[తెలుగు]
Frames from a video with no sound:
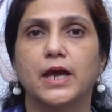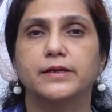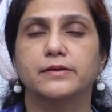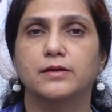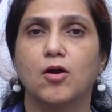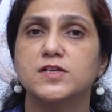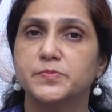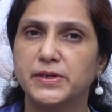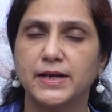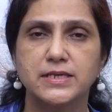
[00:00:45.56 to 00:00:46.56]
అండ్
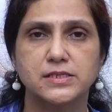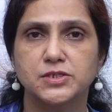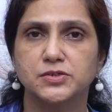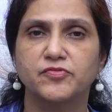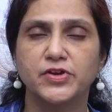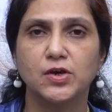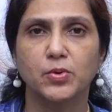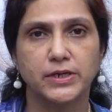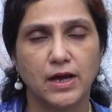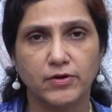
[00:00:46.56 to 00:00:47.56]
హాస్పిటలైజేషన్
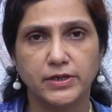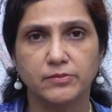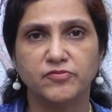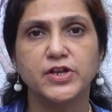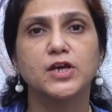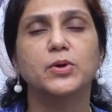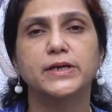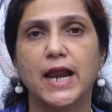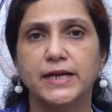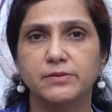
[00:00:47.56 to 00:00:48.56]
ఫ్రీక్వెంట్ అవ్వటం
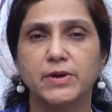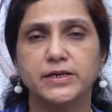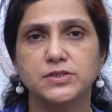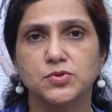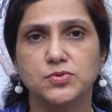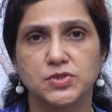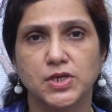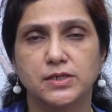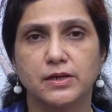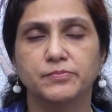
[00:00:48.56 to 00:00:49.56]
ఫ్రీక్వెంట్ యాంటీబయాటిక్స్ యూస్
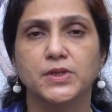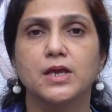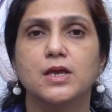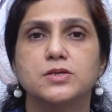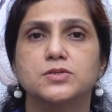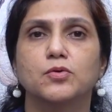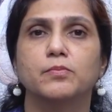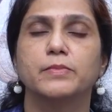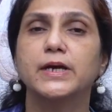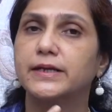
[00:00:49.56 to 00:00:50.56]
చేయటం సో
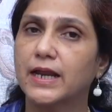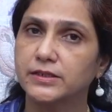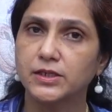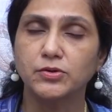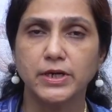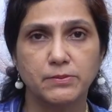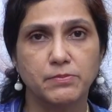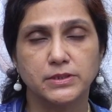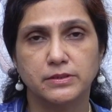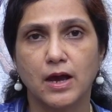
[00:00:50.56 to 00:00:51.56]
మింగటానికి కూడా
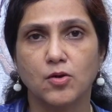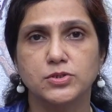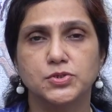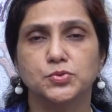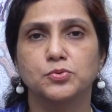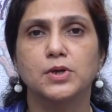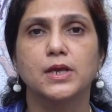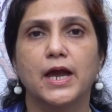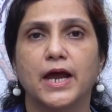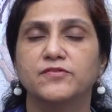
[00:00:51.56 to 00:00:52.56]
ఇబ్బంది రావచ్చు
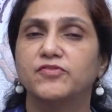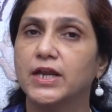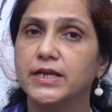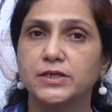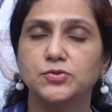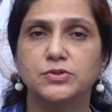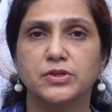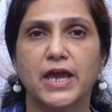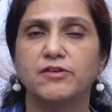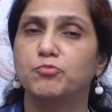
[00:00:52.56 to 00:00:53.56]
అండ్ ఫెయిలియర్ టు
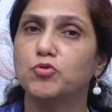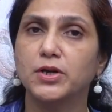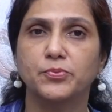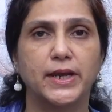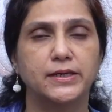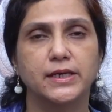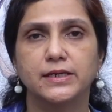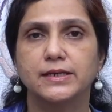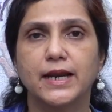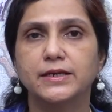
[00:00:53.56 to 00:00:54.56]
థ్రై పువర్ వెయిట్
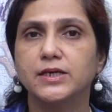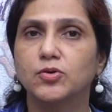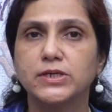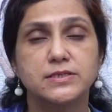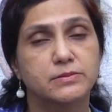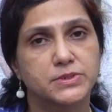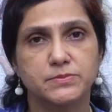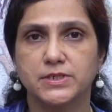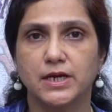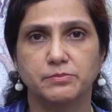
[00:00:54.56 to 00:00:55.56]
గెయిన్ ఇట్లాంటి కొన్ని
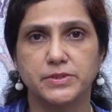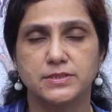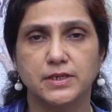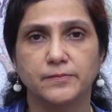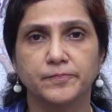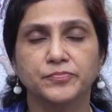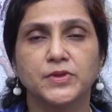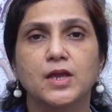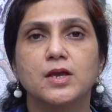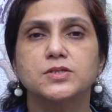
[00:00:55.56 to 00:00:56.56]
సిమ్టమ్స్ కనిపిస్తాయి
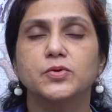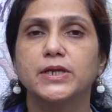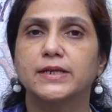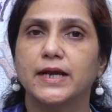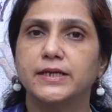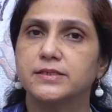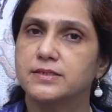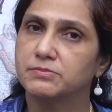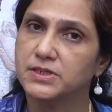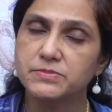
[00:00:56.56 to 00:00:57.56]
సో ఇట్లాంటి
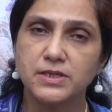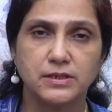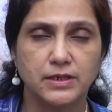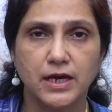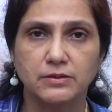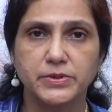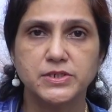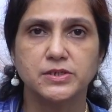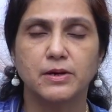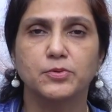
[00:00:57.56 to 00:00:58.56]
సిమ్టమ్స్ ఏదైనా
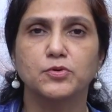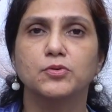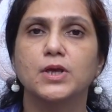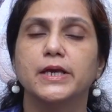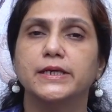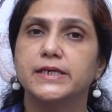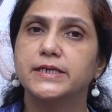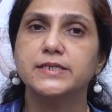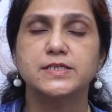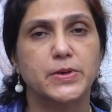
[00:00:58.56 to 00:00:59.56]
కనిపించినప్పుడు
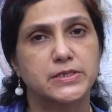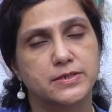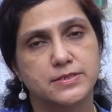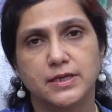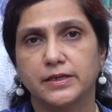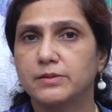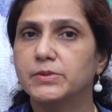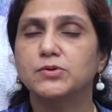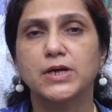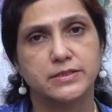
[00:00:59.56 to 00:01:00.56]
ఈఎన్టీ స్పెషలిస్ట్ దగ్గర
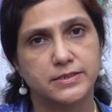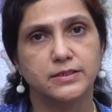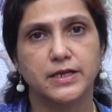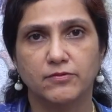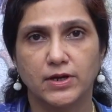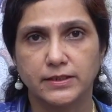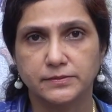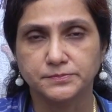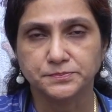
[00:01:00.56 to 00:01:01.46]
మీరు కన్సల్ట్ అవ్వాలి